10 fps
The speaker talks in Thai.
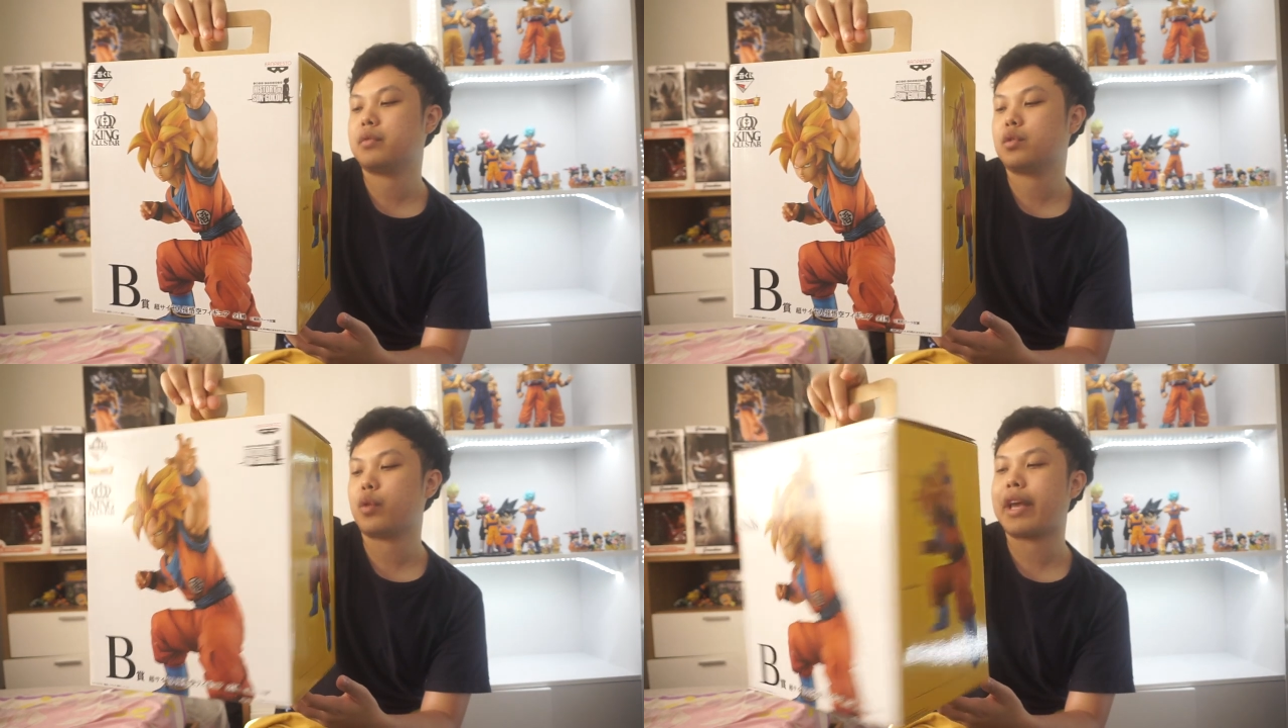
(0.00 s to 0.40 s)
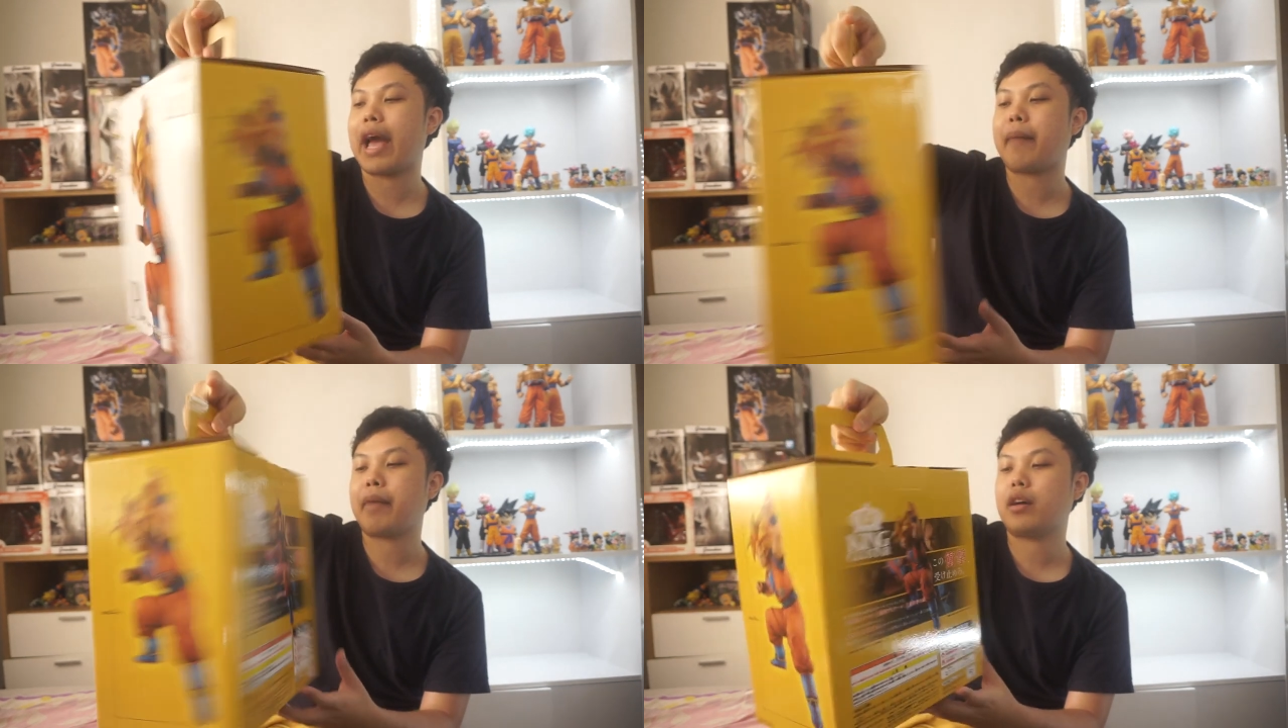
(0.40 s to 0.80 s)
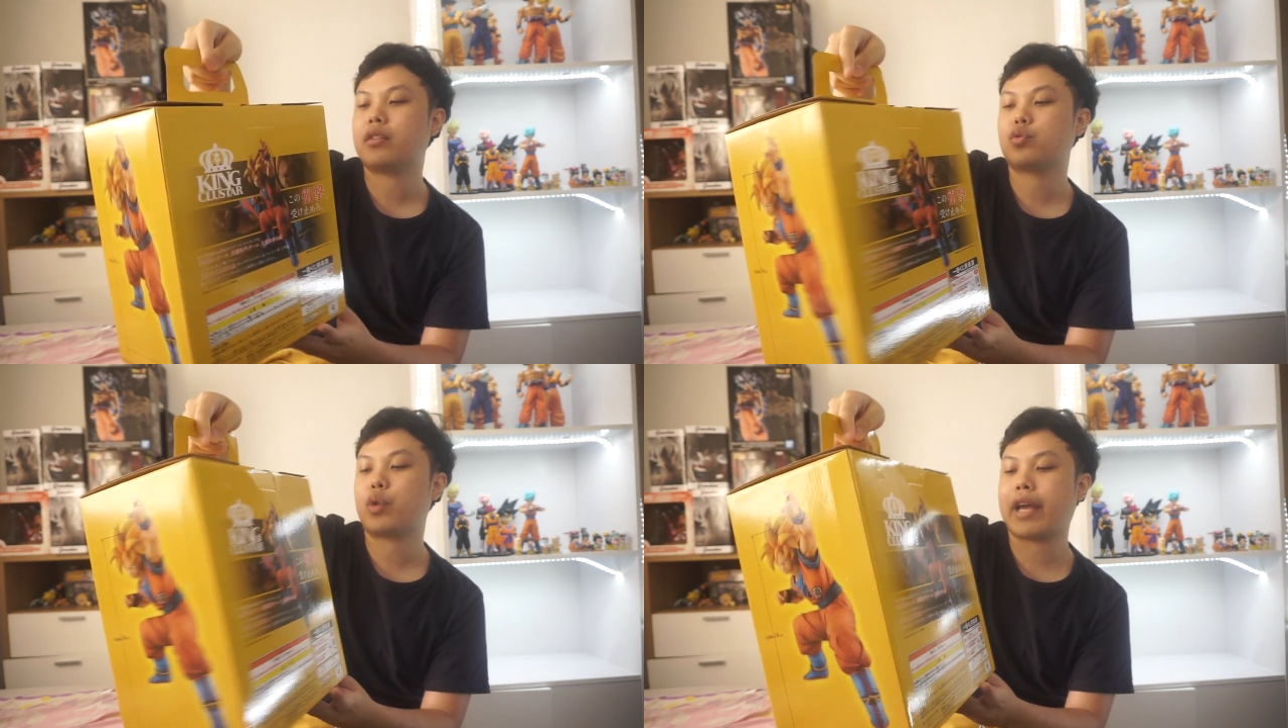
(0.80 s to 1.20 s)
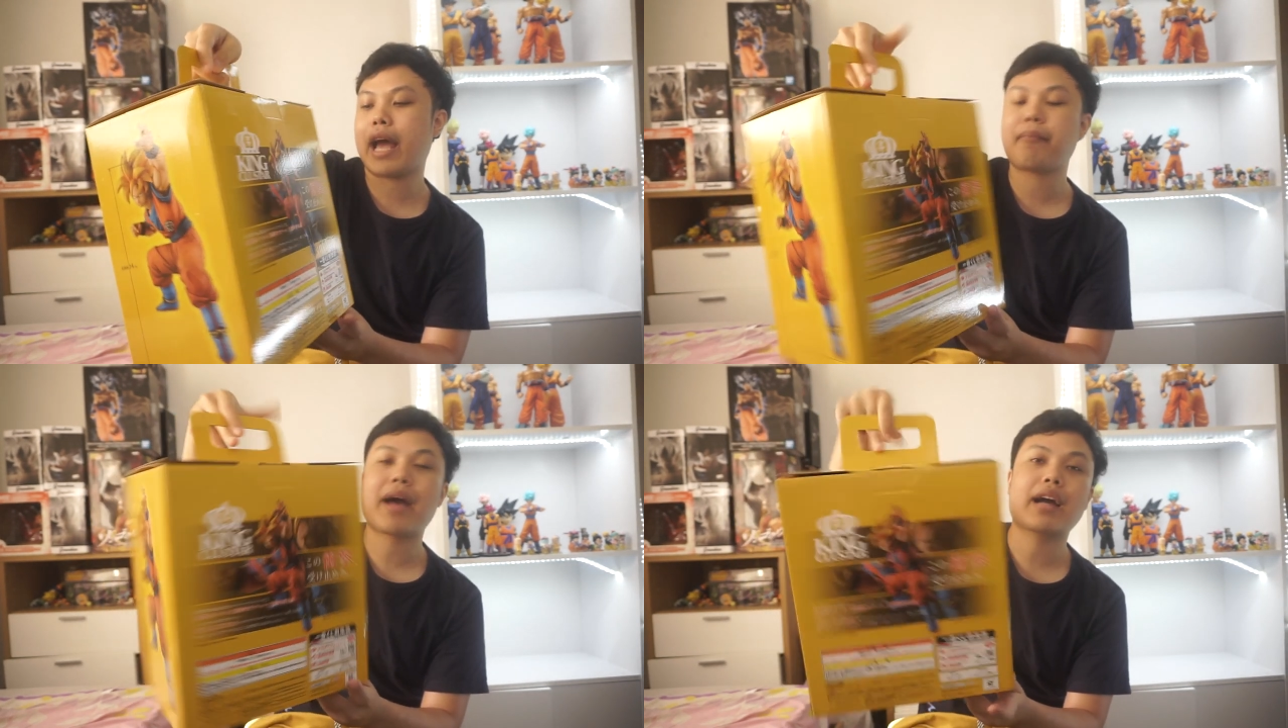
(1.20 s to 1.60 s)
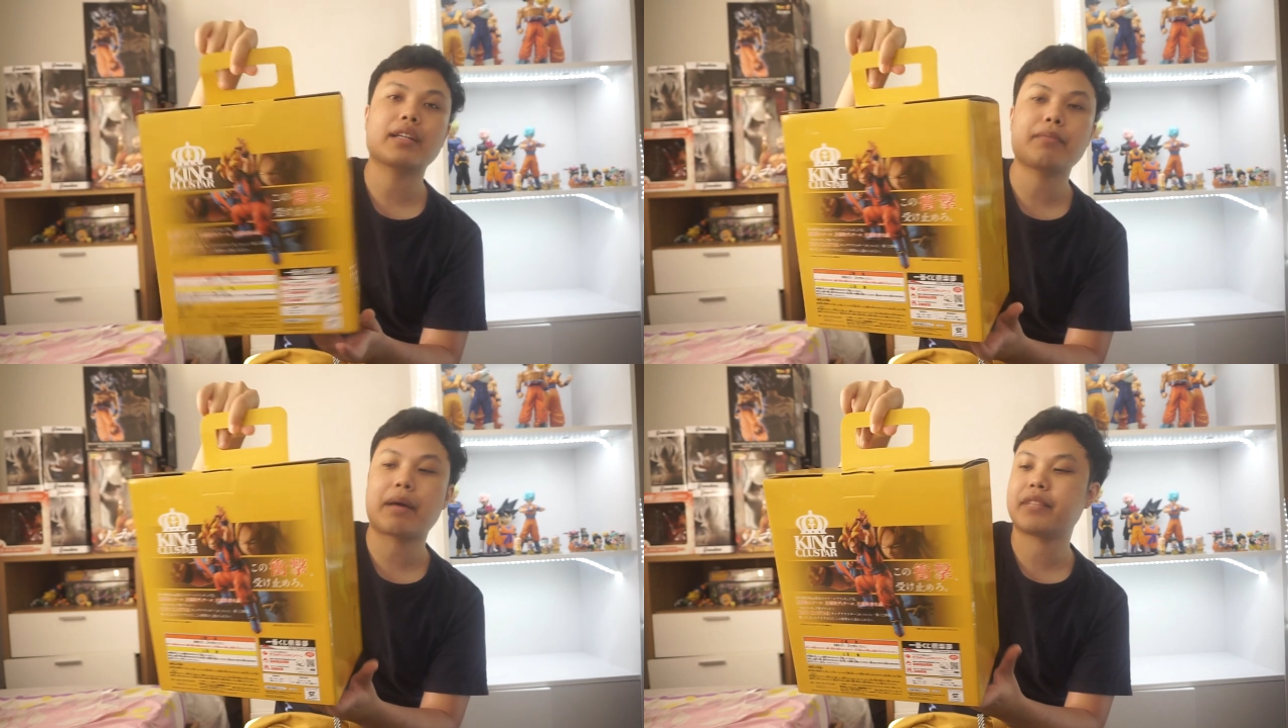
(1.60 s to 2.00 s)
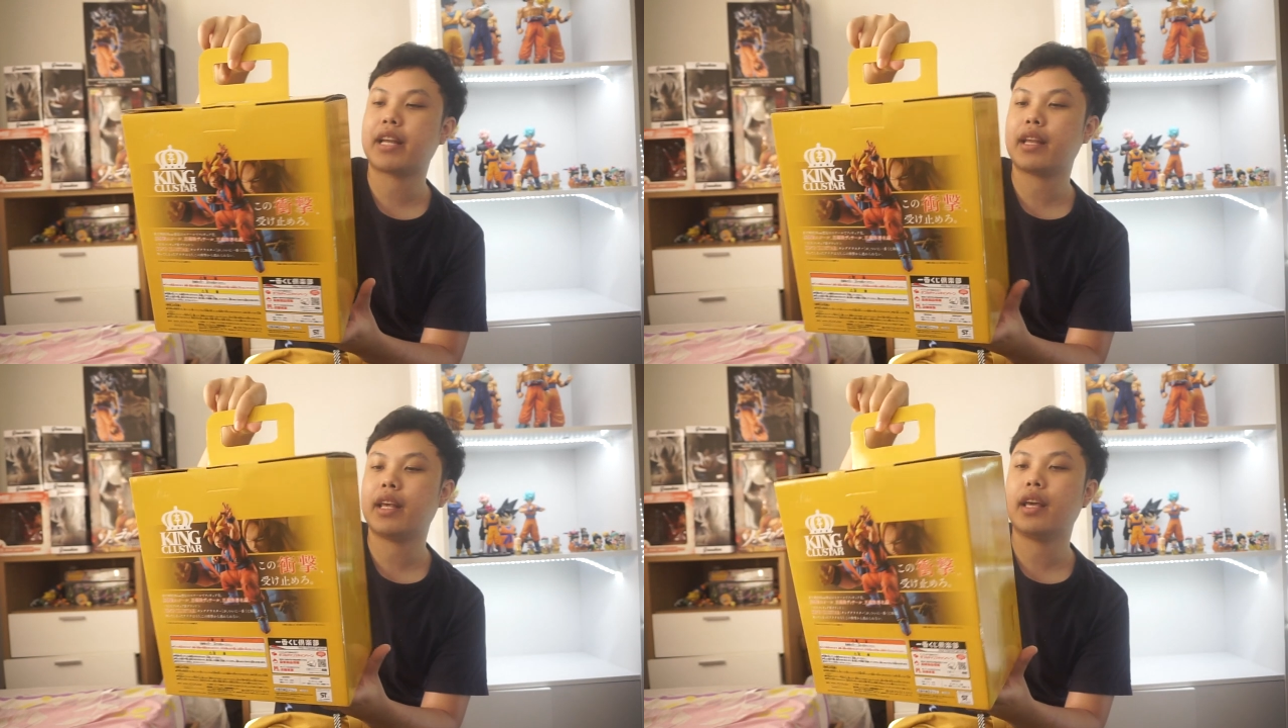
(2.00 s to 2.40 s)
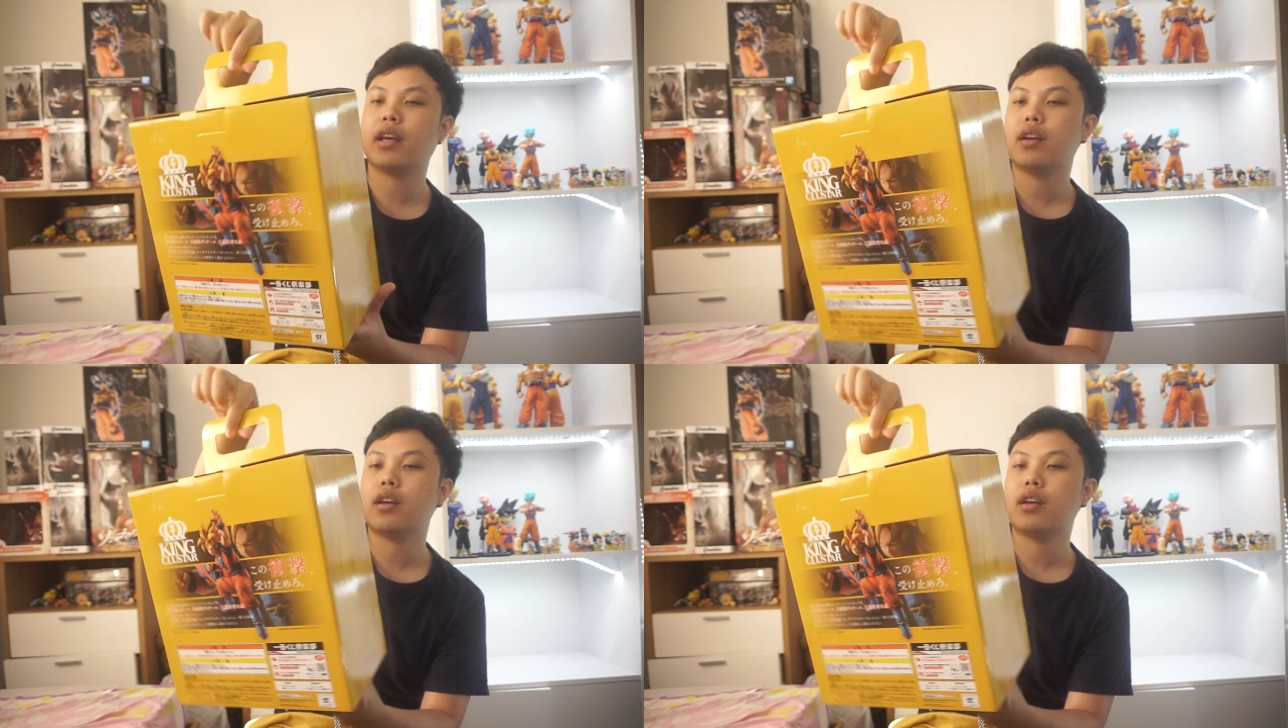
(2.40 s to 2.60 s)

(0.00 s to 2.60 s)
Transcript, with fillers: สวยงามอะสวยงามมากสำหรับเซตนี้